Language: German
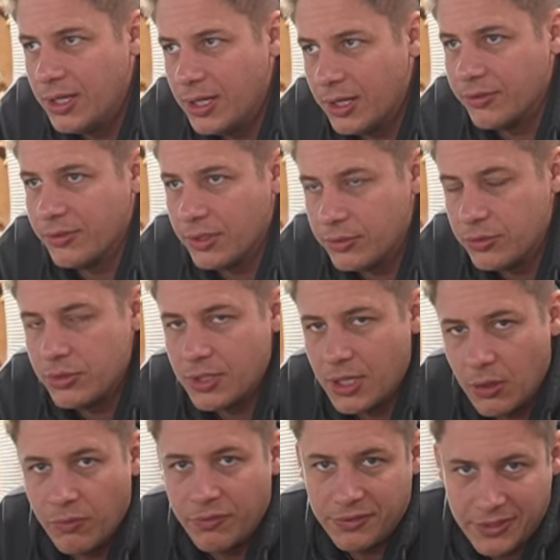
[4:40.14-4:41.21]
Also natürlich
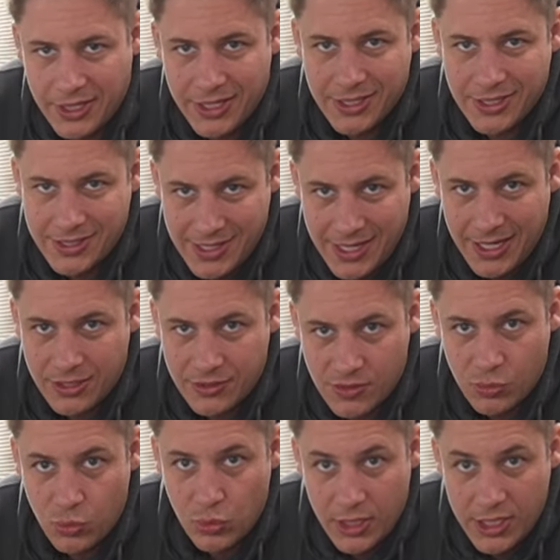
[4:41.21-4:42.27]
auf deine Säge
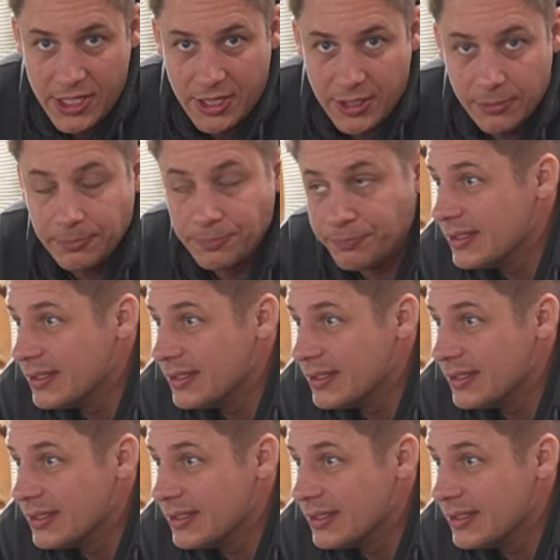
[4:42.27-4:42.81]
zu legen.